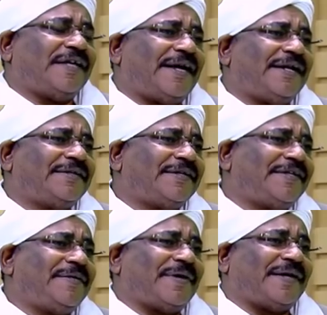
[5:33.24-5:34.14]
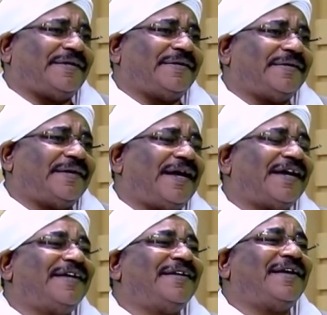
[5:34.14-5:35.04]
إدارة للتدريب يعني
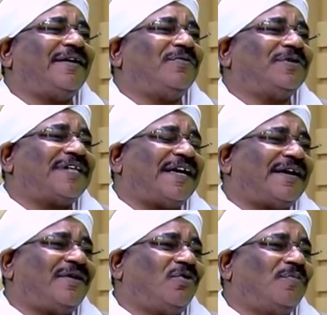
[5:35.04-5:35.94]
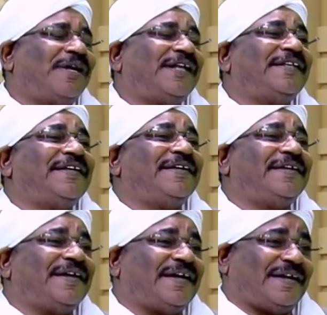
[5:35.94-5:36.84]
لكن الوزارة الأم
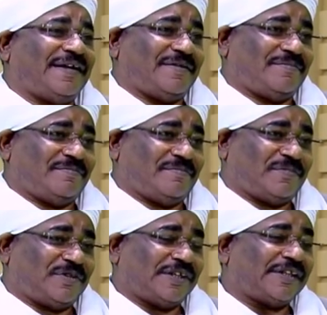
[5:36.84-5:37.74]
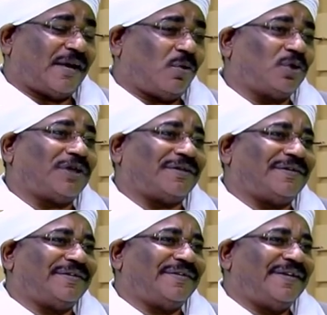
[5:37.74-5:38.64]
التي آه، تضع الخطط
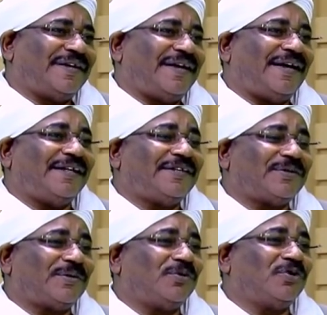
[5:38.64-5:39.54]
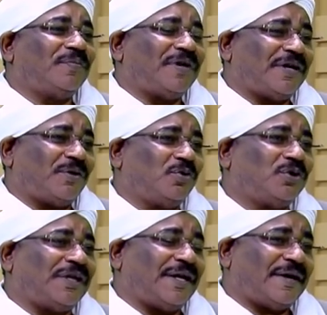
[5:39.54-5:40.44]
التي تقود
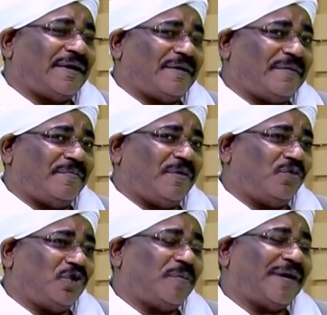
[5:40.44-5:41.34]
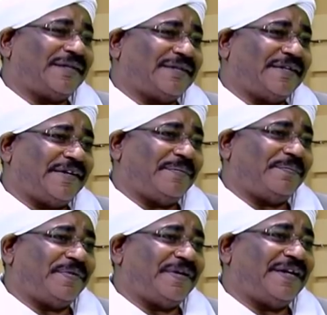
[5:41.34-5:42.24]
يقود بموجبها التدريب
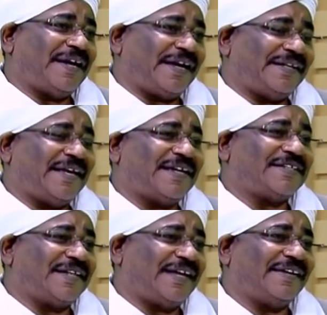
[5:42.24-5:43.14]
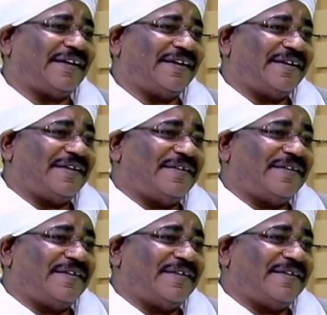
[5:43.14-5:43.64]
إلى إحداث نهضة